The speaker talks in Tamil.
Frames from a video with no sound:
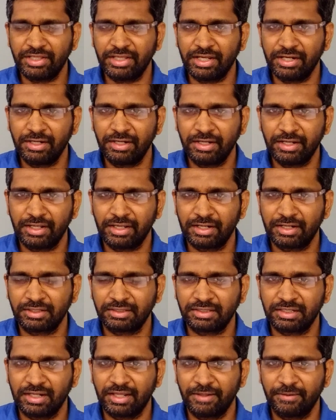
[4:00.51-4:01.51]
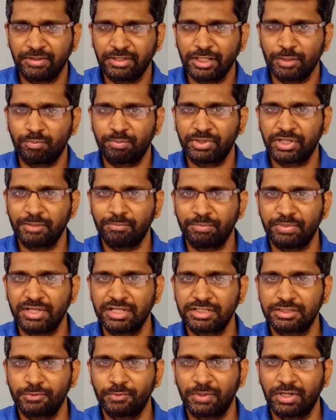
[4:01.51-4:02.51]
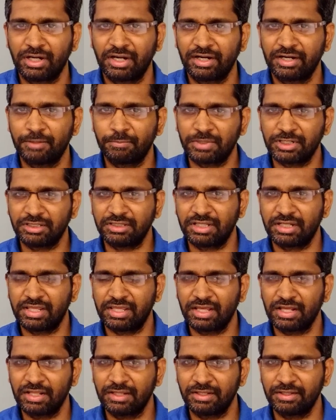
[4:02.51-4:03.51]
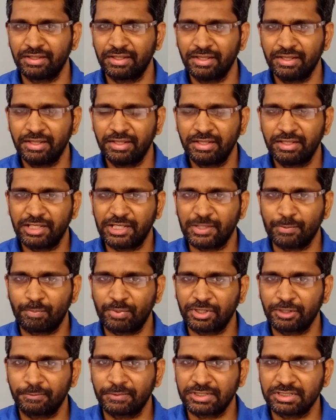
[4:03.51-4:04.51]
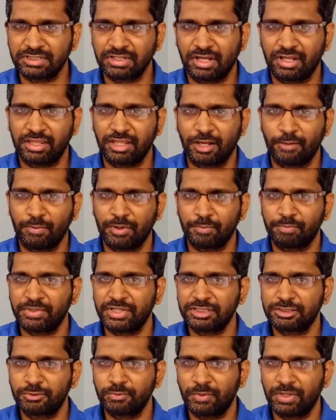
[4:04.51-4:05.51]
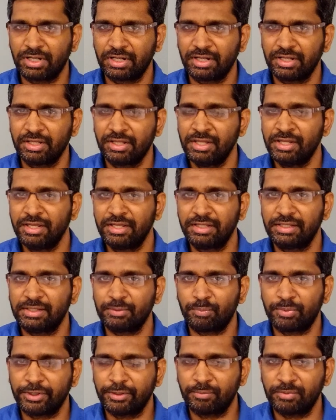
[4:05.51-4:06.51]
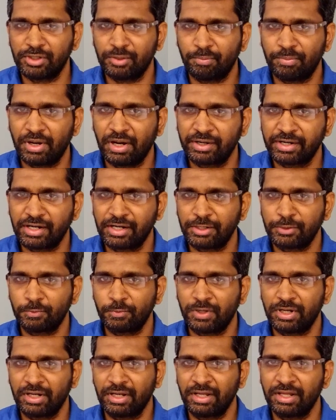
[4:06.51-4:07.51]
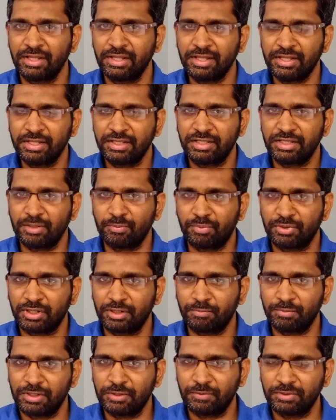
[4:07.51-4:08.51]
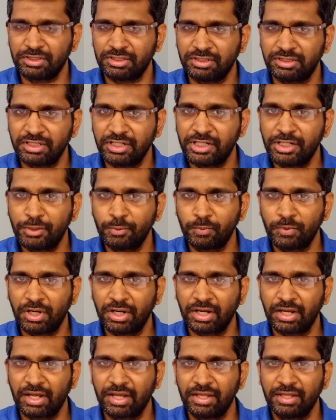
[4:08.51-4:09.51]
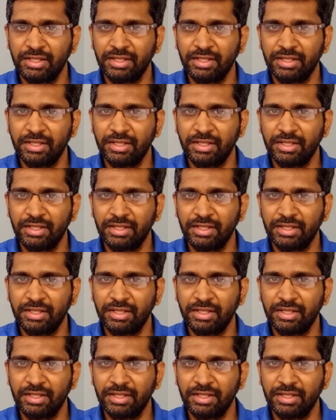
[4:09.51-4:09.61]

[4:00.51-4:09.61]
என் நேரத்தில் எப்படி பேசுவாங்கன்னு நமக்கு தெரியாது எப்போ நமக்கு சாதகமாக பேசுவாங்க எப்போ நம்மளை பாராட்டுவாங்க எப்போ நம்மளை வந்து திட்டுவாங்க